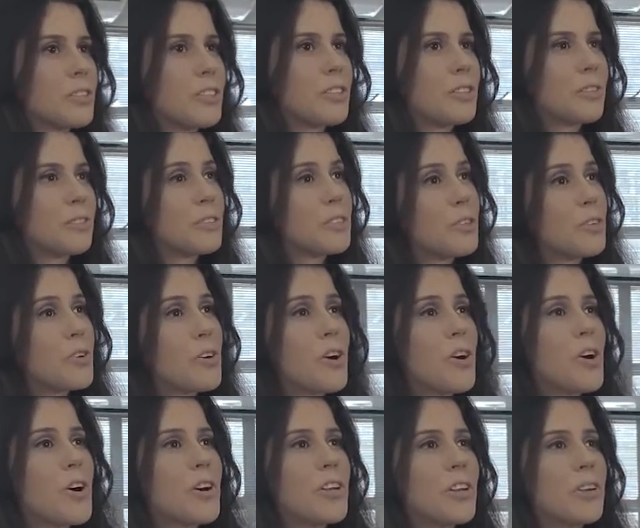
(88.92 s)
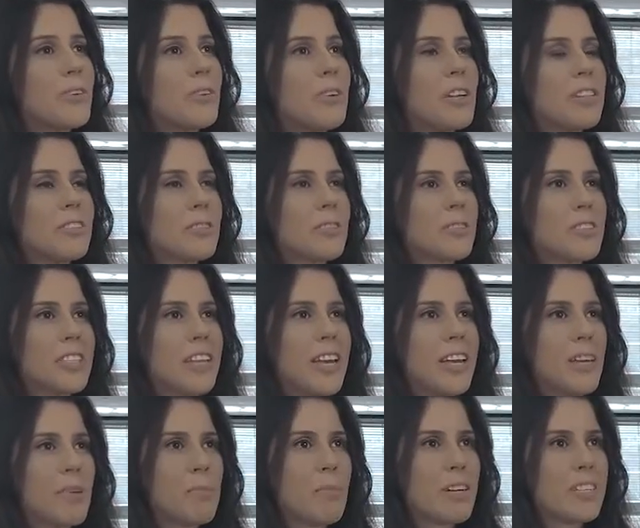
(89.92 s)
tão teórico, eles
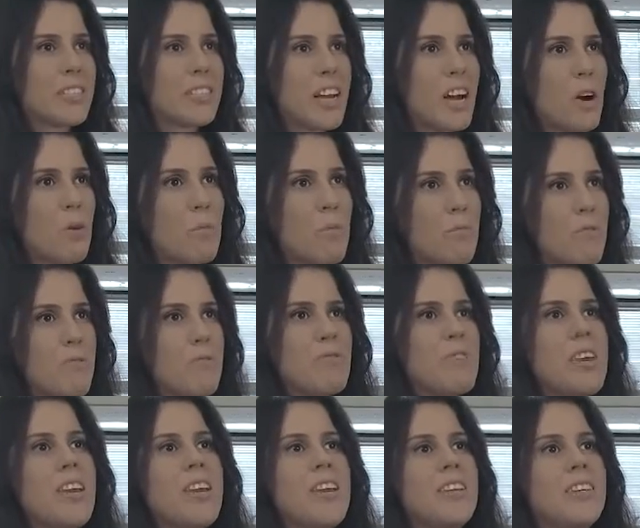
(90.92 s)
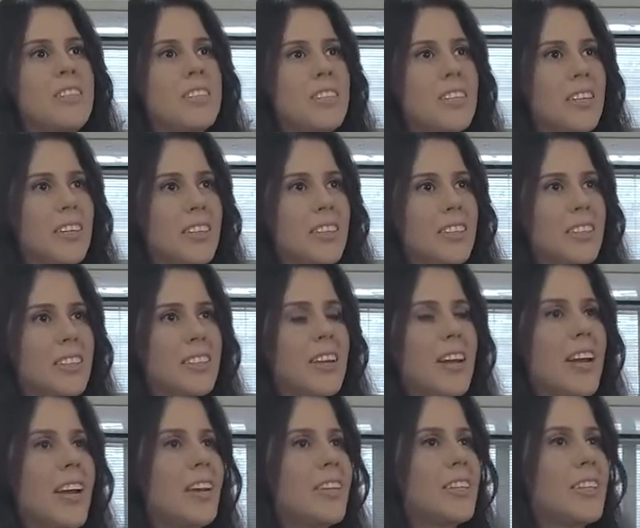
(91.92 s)
conseguem passar uma vivência,
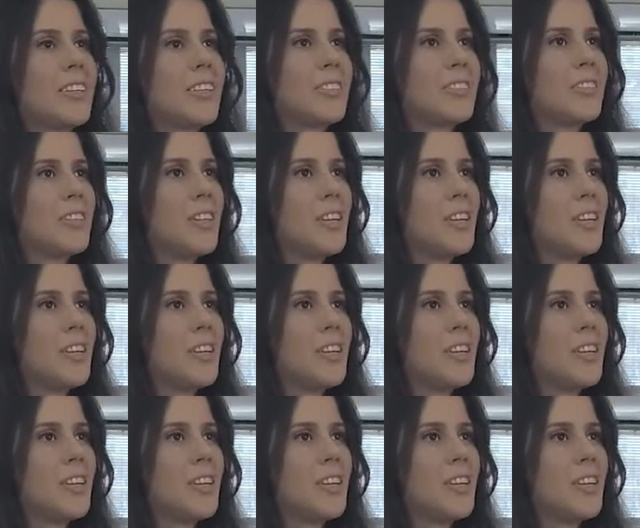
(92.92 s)
né? Que é